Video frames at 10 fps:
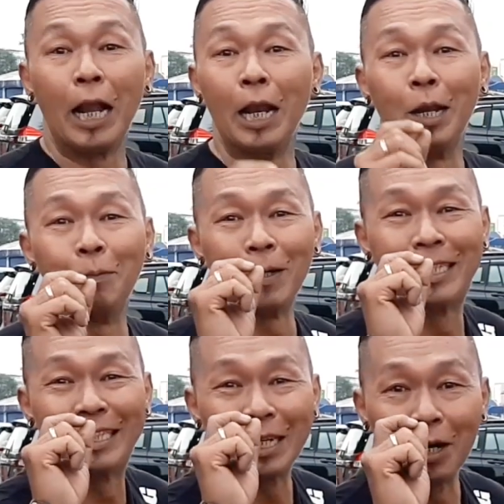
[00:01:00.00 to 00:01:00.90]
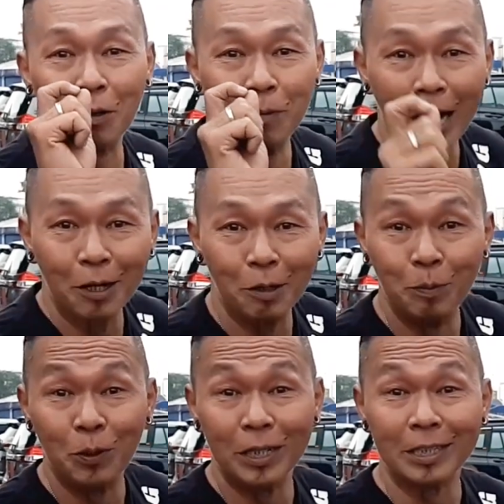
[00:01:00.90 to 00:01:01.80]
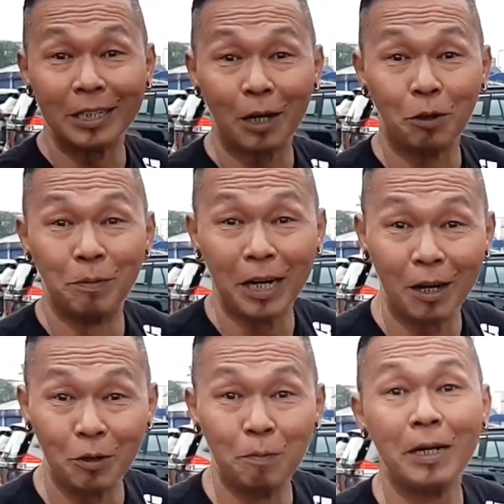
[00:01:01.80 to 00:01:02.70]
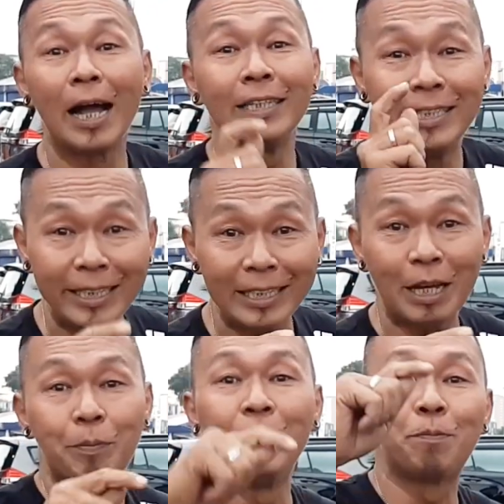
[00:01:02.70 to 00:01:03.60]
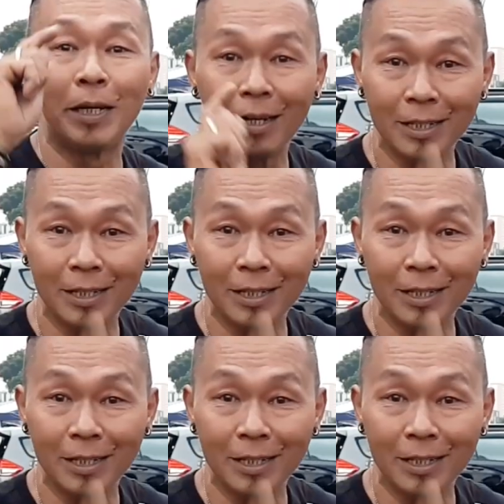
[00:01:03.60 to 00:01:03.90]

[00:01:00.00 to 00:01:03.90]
lo pasti terkagum-kagum gue aja terkagum-kagum ngacir tapi ini sepeda